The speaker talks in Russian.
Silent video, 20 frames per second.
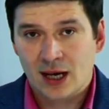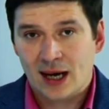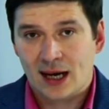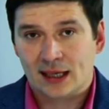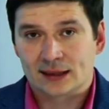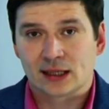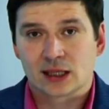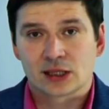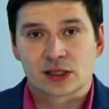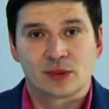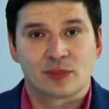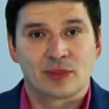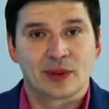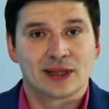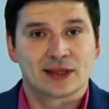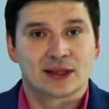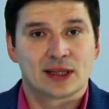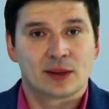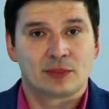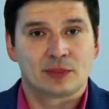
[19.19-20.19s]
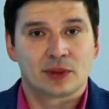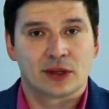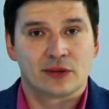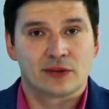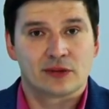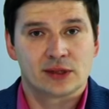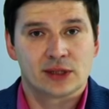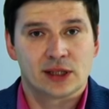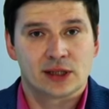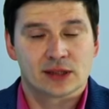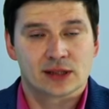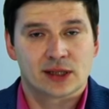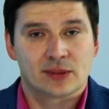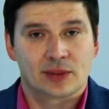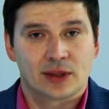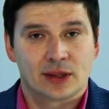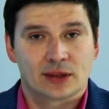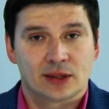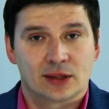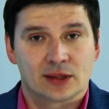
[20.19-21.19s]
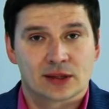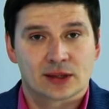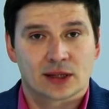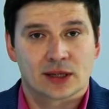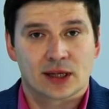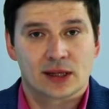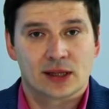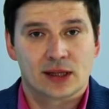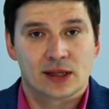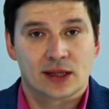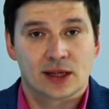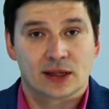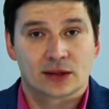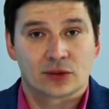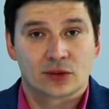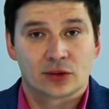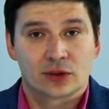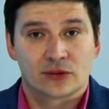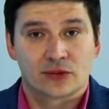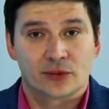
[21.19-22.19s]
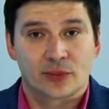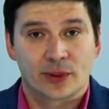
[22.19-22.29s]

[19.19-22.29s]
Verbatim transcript: а также поэтапное введение запрета на захоронение отходов,